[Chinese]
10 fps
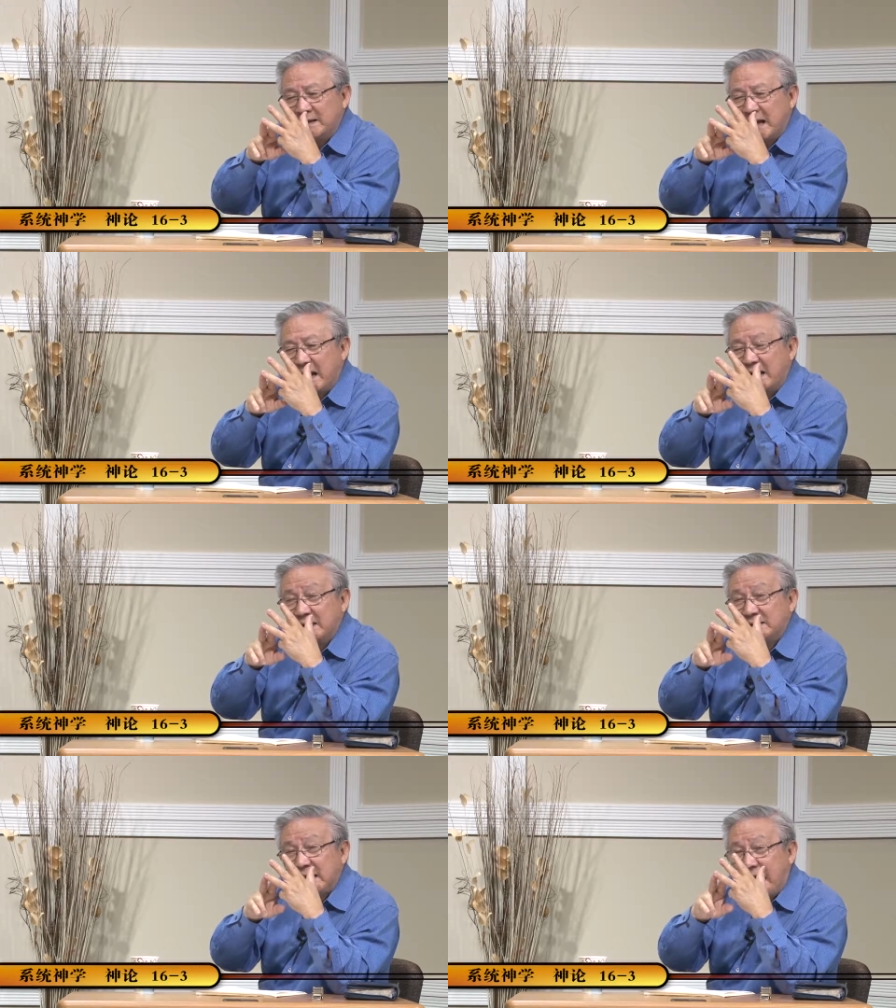他
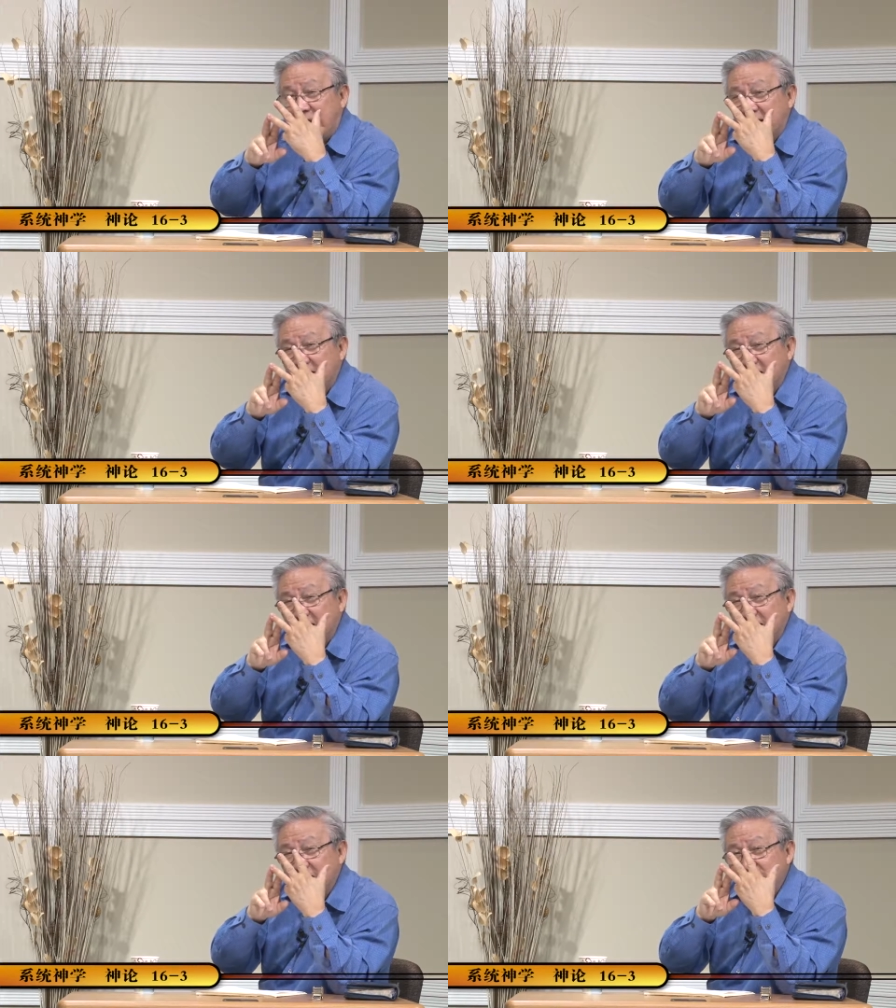打了这
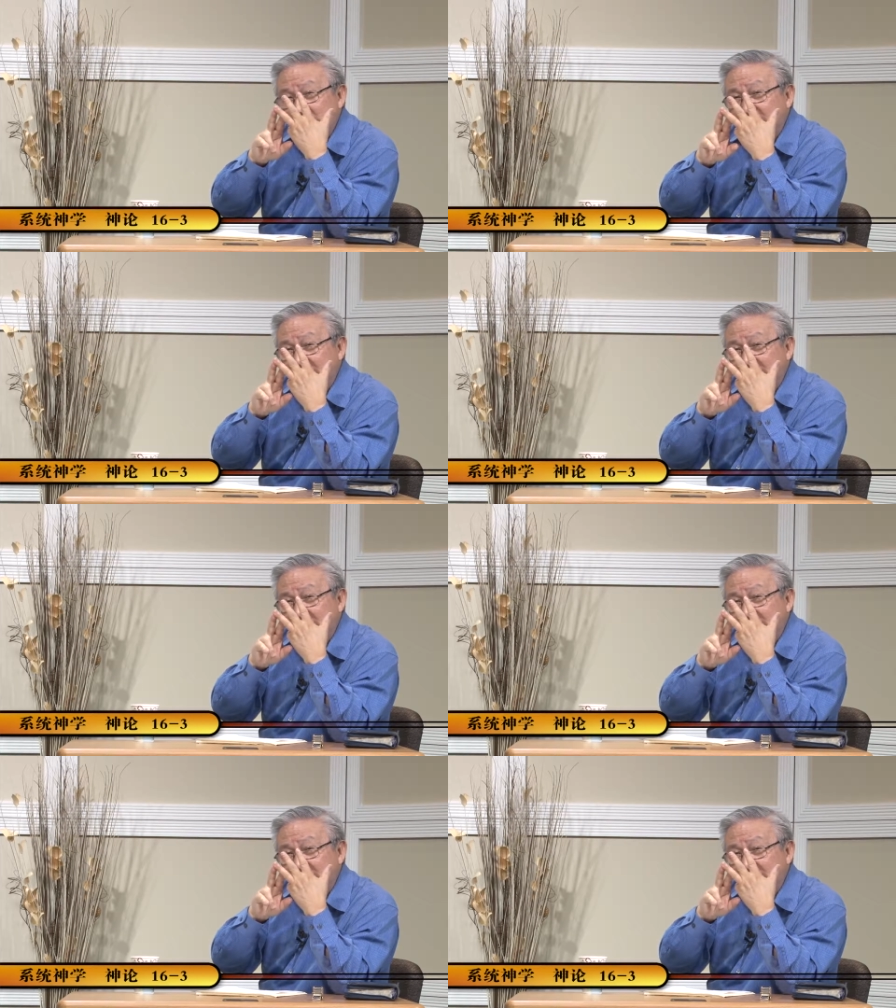个科学